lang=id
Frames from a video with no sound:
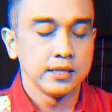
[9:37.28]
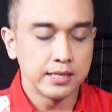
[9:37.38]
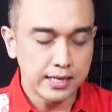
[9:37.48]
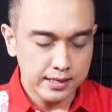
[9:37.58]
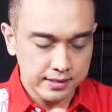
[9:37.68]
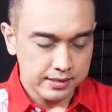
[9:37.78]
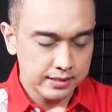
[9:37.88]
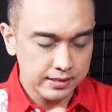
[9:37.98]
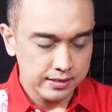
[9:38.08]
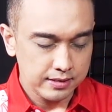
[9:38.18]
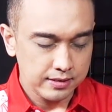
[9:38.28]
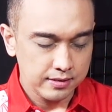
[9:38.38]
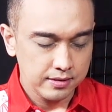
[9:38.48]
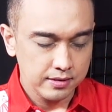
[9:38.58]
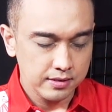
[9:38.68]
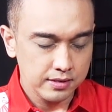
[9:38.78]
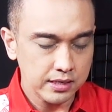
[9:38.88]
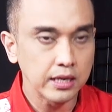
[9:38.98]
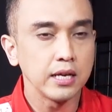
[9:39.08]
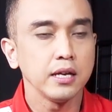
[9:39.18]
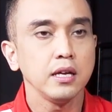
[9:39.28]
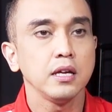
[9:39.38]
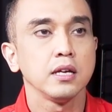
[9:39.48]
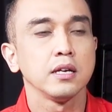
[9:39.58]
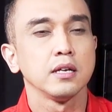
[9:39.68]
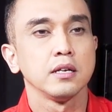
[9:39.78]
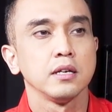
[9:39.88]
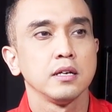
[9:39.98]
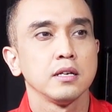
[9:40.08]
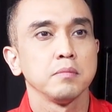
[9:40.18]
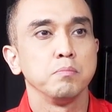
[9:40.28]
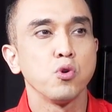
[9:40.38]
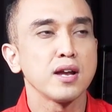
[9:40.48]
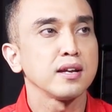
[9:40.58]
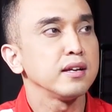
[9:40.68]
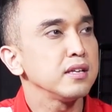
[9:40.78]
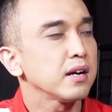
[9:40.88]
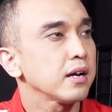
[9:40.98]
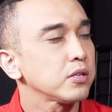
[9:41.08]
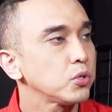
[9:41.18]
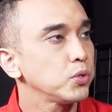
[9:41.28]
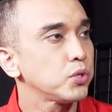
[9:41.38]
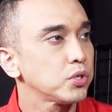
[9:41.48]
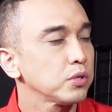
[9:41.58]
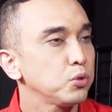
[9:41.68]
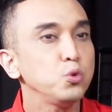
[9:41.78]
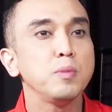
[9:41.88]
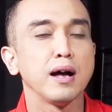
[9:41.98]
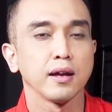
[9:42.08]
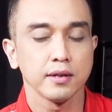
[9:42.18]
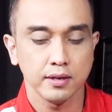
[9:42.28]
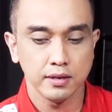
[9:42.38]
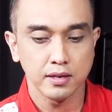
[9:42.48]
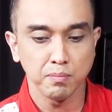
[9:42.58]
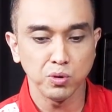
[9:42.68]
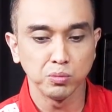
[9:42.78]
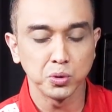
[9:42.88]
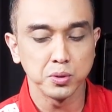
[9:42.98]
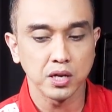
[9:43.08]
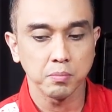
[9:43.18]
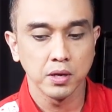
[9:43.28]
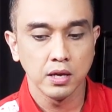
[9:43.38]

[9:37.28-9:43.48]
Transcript: Dan sekali lagi, bukan hanya kasus Subang yang belum terungkap.